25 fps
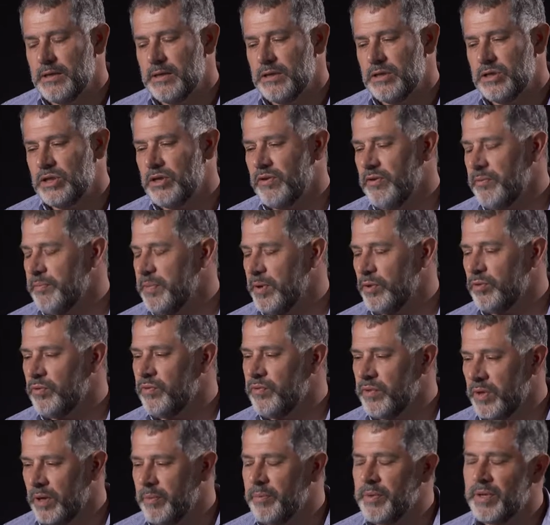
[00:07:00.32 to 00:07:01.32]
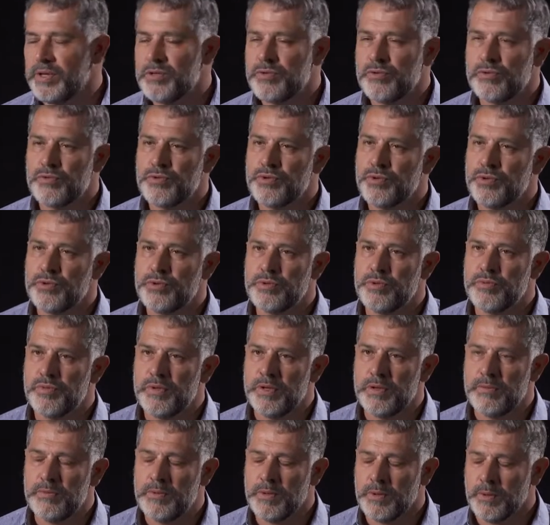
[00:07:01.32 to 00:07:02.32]
J'avais pas de vraie pression sur ce
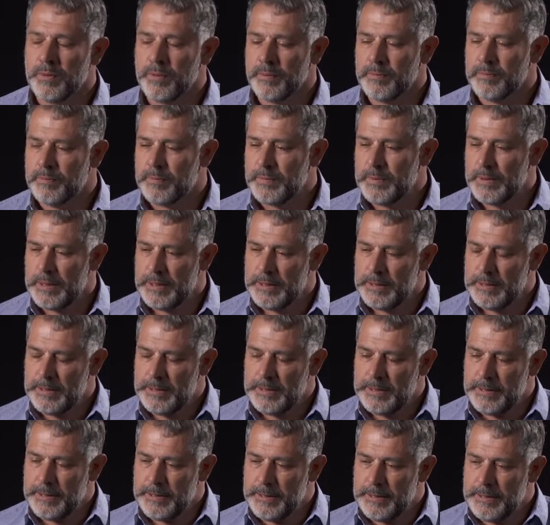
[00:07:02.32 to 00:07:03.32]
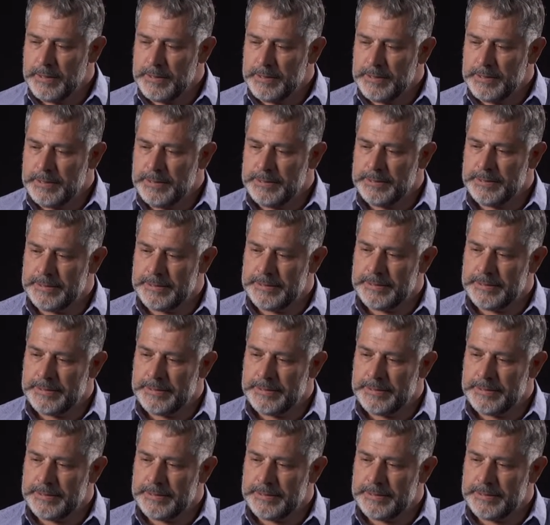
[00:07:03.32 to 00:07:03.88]
film. Euh.